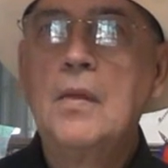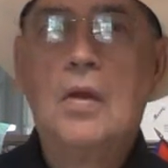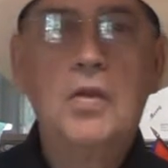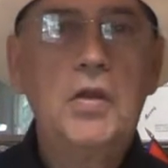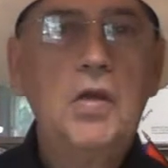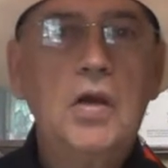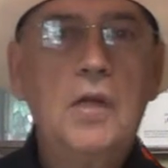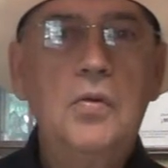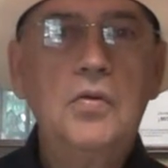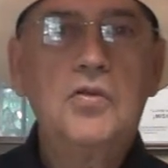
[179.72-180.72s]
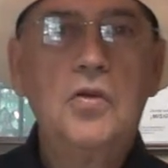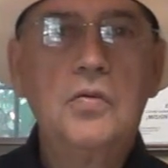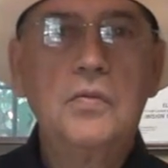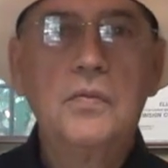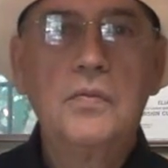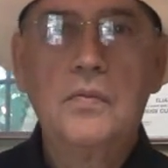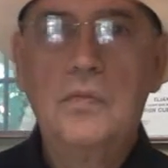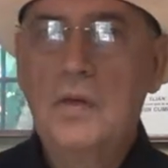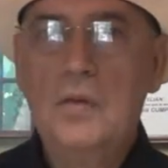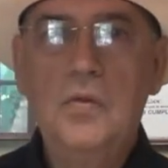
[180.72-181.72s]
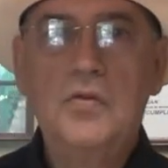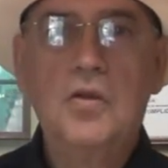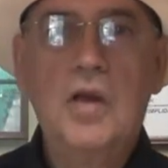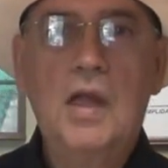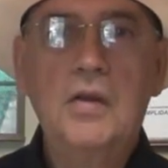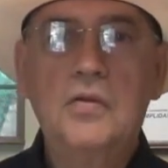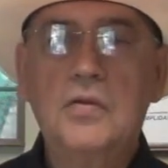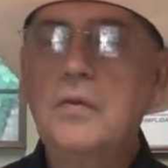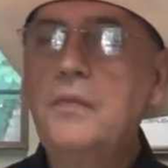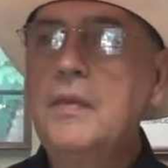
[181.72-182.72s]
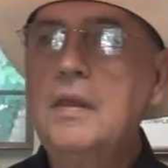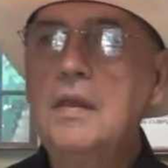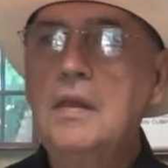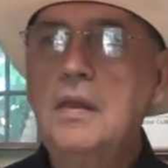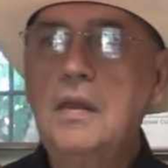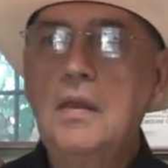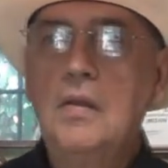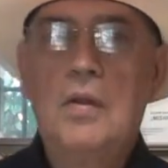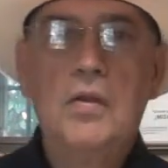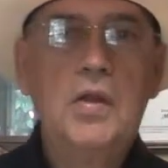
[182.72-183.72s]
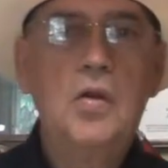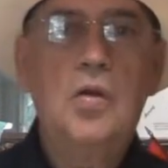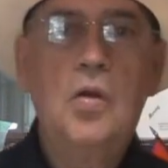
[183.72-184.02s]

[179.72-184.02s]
Cuando digo revolución, revolucionarios, cuando digo